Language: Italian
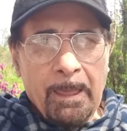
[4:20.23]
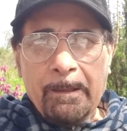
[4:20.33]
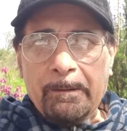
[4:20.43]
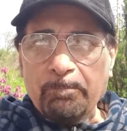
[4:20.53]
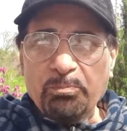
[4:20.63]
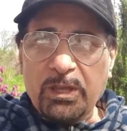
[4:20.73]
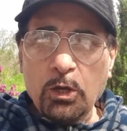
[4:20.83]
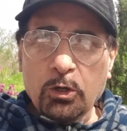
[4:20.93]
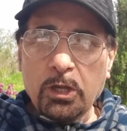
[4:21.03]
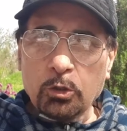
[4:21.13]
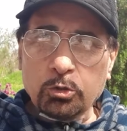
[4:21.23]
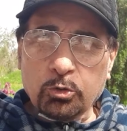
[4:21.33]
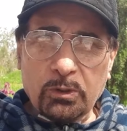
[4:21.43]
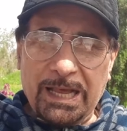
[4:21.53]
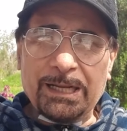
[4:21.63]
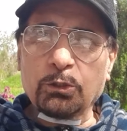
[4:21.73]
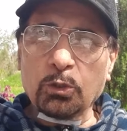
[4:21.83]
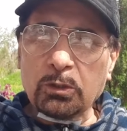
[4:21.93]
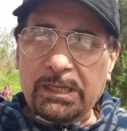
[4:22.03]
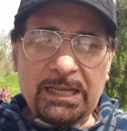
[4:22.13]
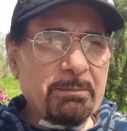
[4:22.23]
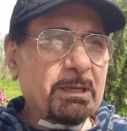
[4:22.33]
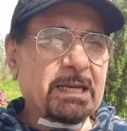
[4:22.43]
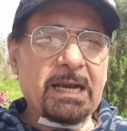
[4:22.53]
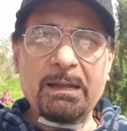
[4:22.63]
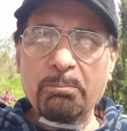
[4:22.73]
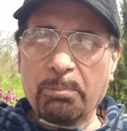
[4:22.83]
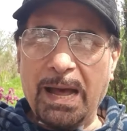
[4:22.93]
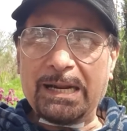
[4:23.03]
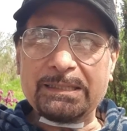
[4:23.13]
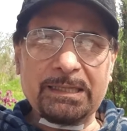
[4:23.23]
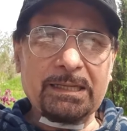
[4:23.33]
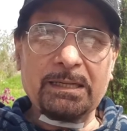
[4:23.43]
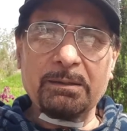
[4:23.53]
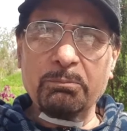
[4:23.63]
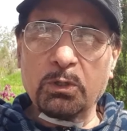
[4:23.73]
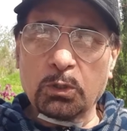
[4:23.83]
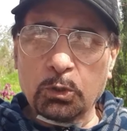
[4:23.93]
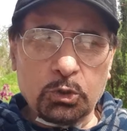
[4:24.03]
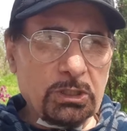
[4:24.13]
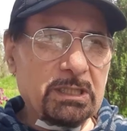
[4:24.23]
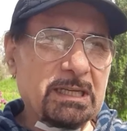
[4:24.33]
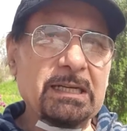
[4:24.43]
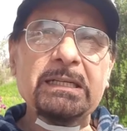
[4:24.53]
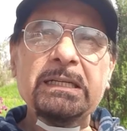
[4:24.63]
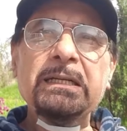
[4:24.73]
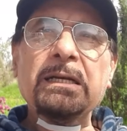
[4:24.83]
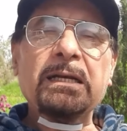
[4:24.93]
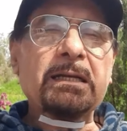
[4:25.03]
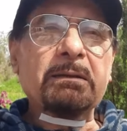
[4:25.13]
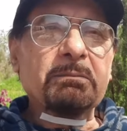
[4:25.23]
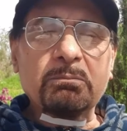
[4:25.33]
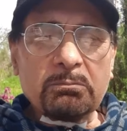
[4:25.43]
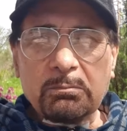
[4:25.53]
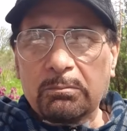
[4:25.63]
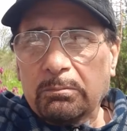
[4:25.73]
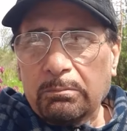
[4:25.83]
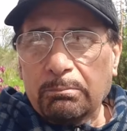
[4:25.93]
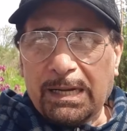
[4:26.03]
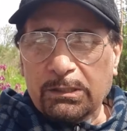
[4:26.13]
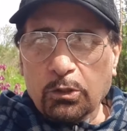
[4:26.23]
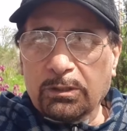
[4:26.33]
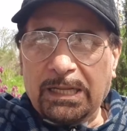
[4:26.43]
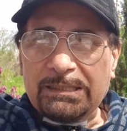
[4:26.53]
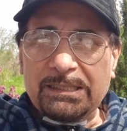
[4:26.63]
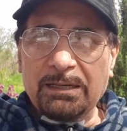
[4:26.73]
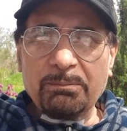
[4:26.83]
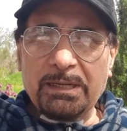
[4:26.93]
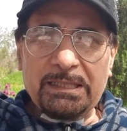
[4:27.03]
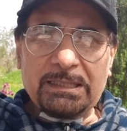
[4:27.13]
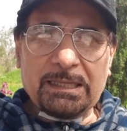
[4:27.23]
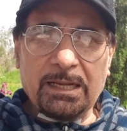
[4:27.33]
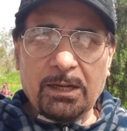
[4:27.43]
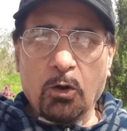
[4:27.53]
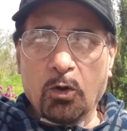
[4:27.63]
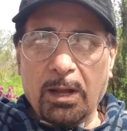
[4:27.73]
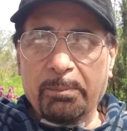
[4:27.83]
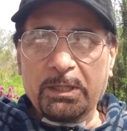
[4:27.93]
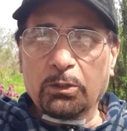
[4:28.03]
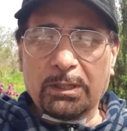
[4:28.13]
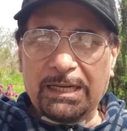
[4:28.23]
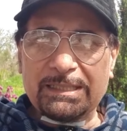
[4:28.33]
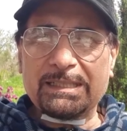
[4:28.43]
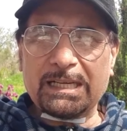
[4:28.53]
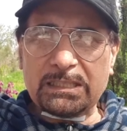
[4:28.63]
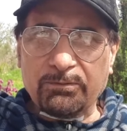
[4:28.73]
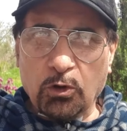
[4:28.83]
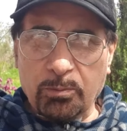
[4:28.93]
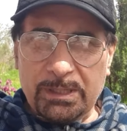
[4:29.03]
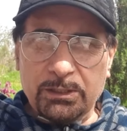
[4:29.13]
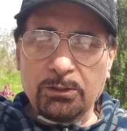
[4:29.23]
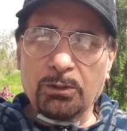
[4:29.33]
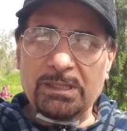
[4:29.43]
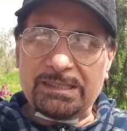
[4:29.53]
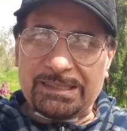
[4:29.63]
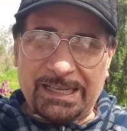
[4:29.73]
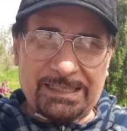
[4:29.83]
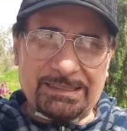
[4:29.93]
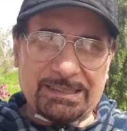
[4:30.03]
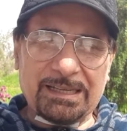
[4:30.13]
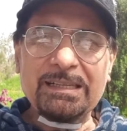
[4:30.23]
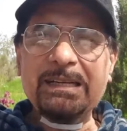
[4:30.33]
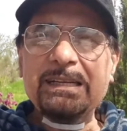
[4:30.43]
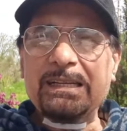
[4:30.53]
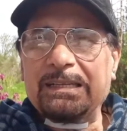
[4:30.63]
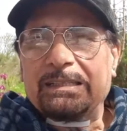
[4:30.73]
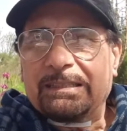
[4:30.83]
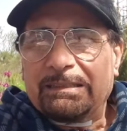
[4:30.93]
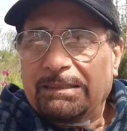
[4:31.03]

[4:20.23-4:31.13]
Mm, io che ho studiato chimica, in parte biologia, ehm, ma sostanzialmente ho capito che la trasformazione stessa eh,